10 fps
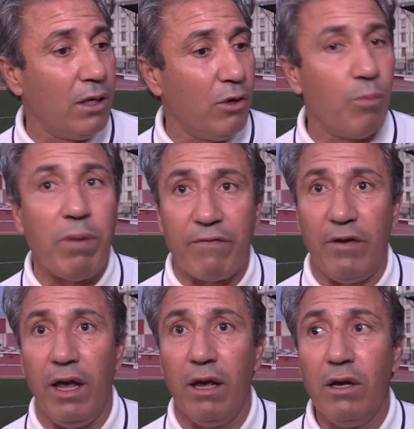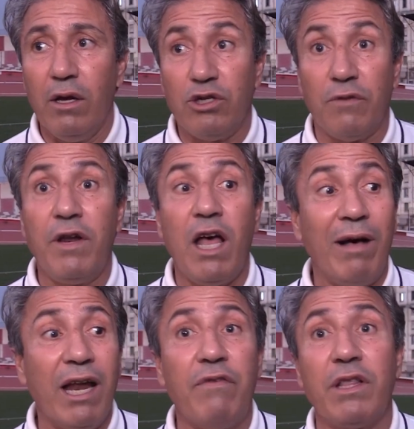لو بارفي شفناها
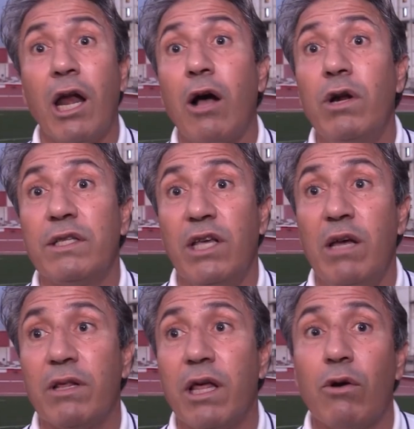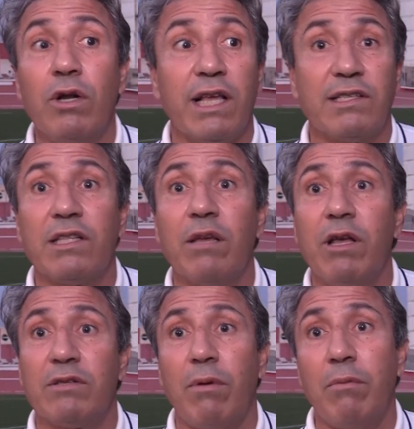معناها في تنقلات صعيبه تنقلات تاع
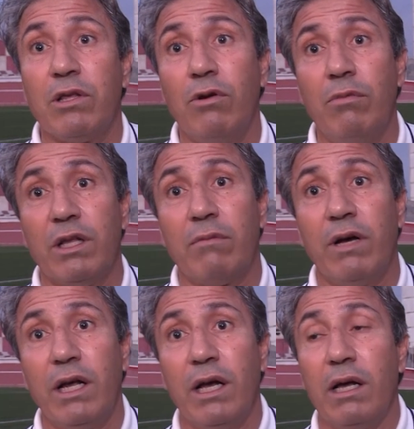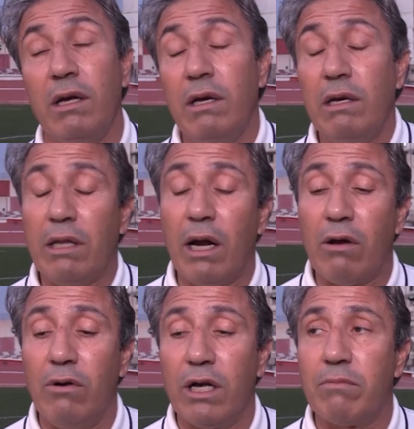600 700 كيلومتر معناها
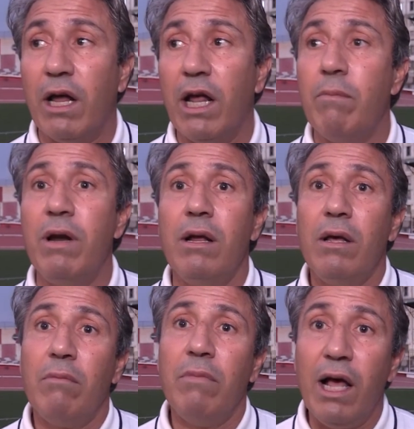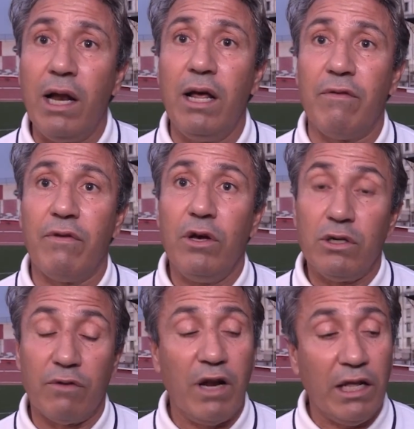تنقلات معناها بالالاف
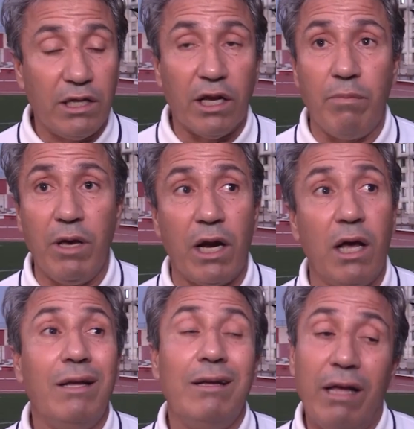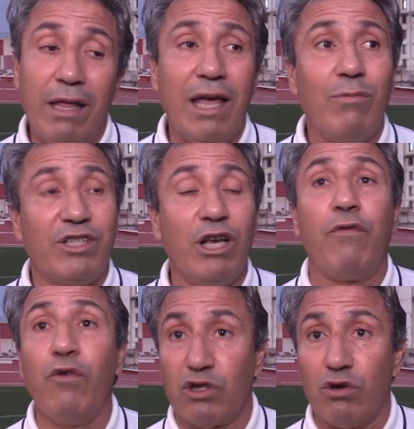شفنا اعداد كبيره هذا مش
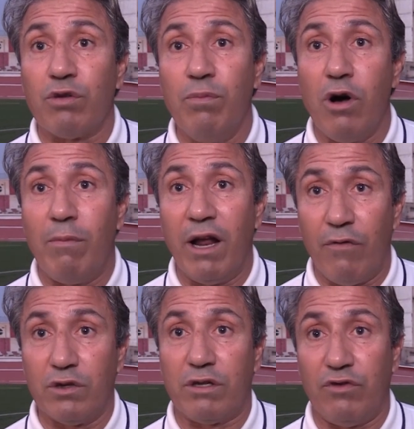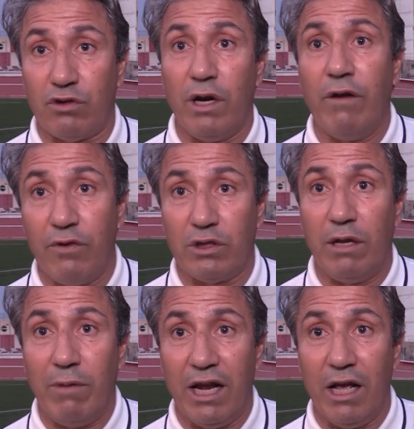في وسط اسبوع معناها في وسط في وسط
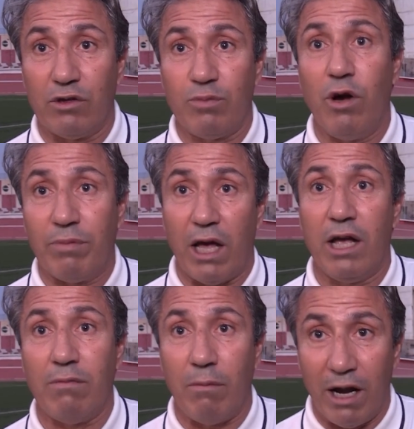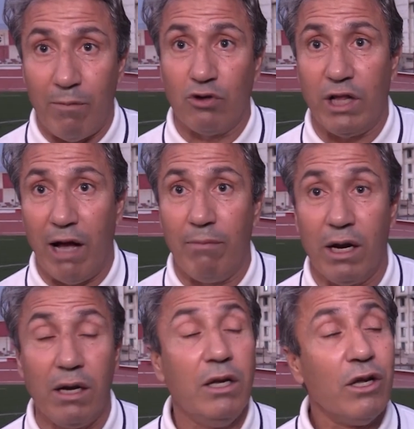معناها اسبوع نتاع خدمه معناها موجود
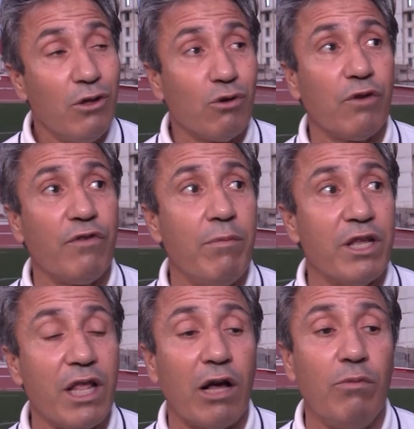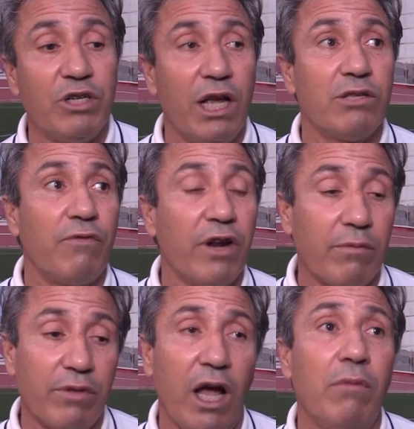العمل دونك شفناهم يتنقلوا باش يازروا الفريق
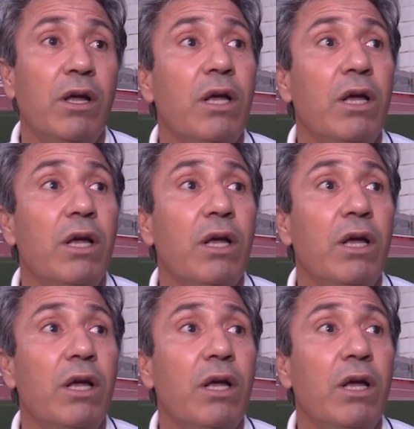نتاعهم